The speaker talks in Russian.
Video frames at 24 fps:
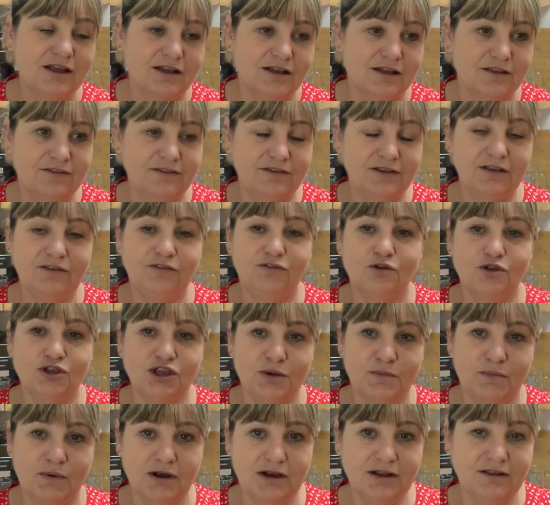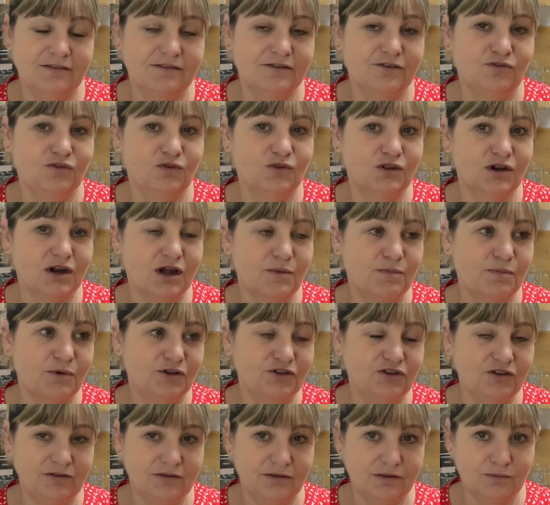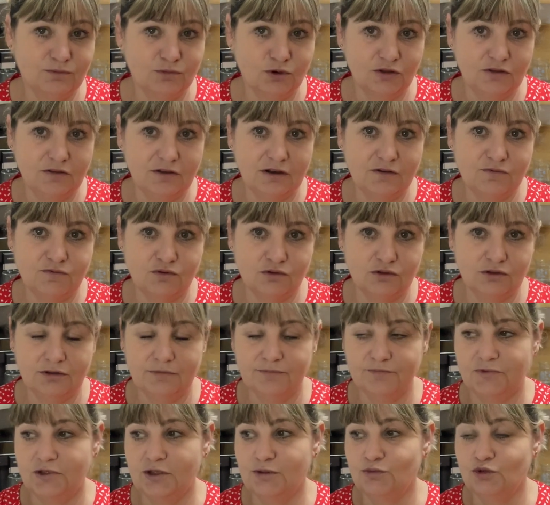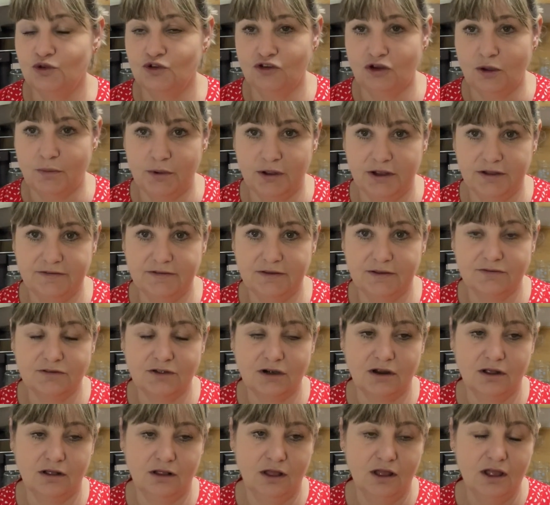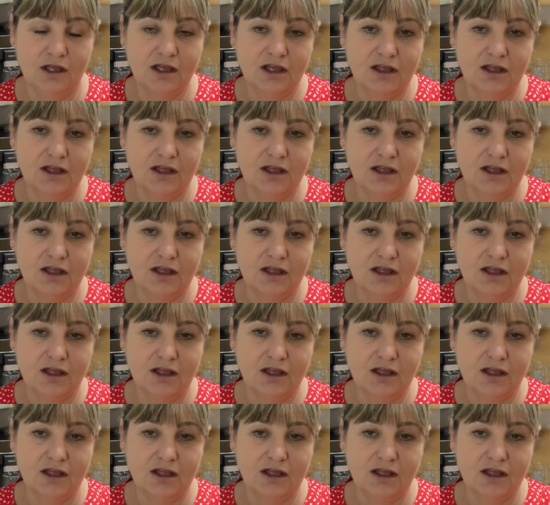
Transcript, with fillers: Здесь сегодня полезла с утра почистить мой телефон, немножко пока завтракала.